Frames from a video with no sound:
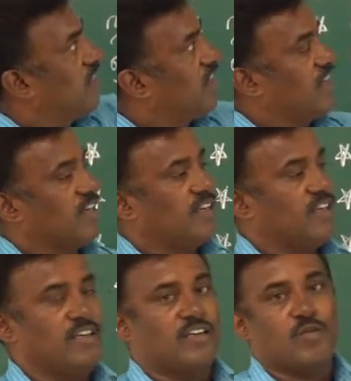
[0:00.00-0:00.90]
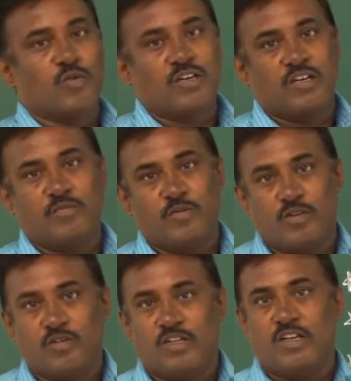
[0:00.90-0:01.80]
நடை அழகியல் என்ற உரைநடை
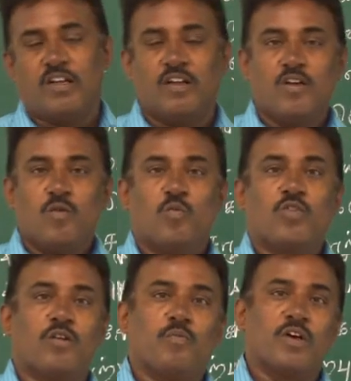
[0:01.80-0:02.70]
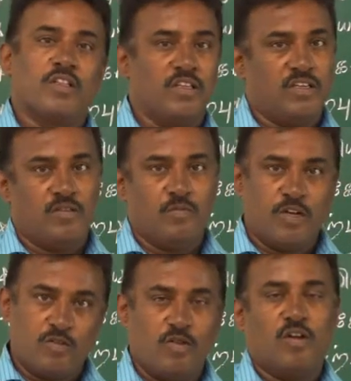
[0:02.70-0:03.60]
பகுதியினுடைய முதல் பகுதி
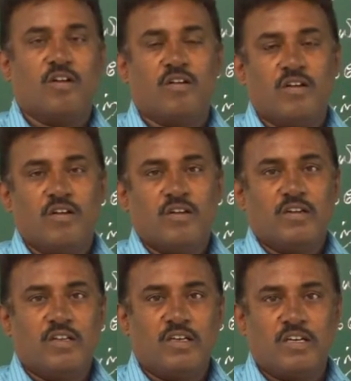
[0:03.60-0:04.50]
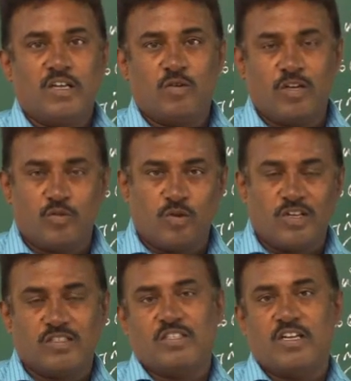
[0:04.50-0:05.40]
பார்த்தோம் இன்றைக்கி அதனுடைய
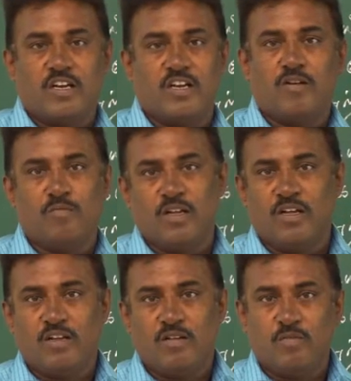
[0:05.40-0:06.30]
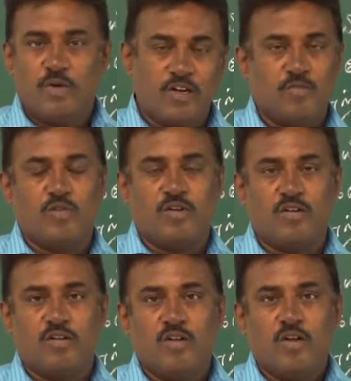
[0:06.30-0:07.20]
தொடர்ச்சியாக நம்ம பார்க்க
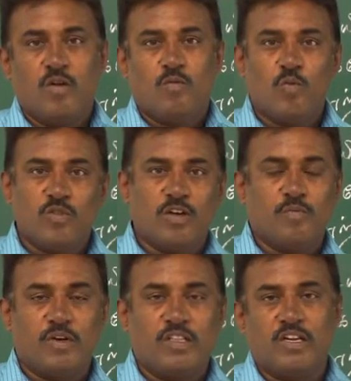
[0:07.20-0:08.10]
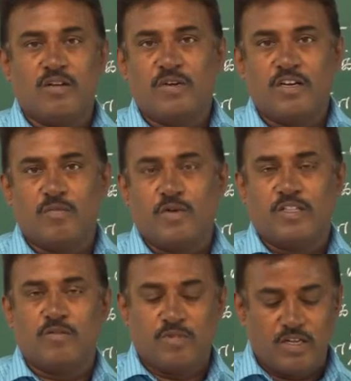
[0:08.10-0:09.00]
போகிறோம் முதல் பகுதியில் நம்ம என்ன
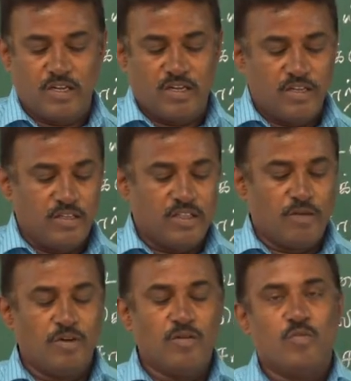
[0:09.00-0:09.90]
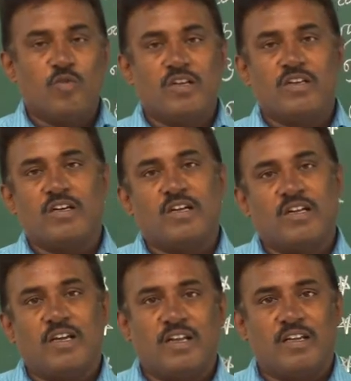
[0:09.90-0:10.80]
பார்த்தோம்னா தமிழ் மொழியின்
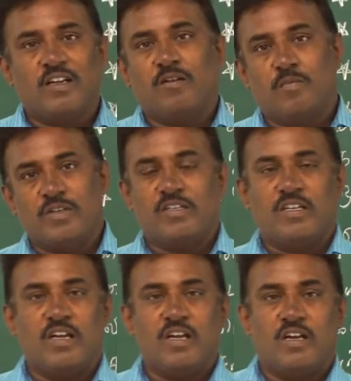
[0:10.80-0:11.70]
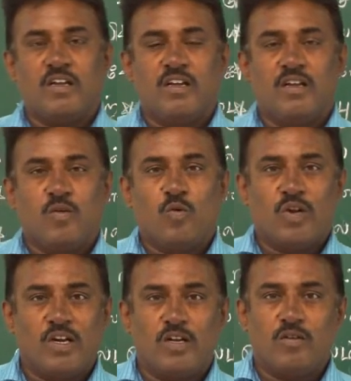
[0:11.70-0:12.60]
நடை அழகியல் பற்றிய
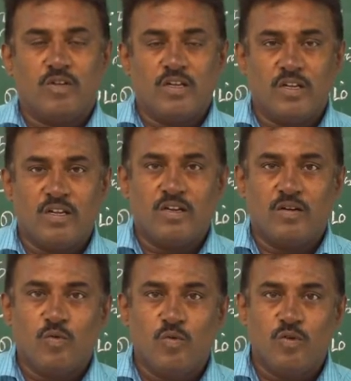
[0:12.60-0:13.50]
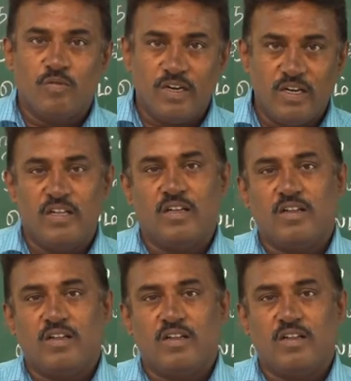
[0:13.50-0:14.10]
உரைநடையினுடைய நூல்வெளி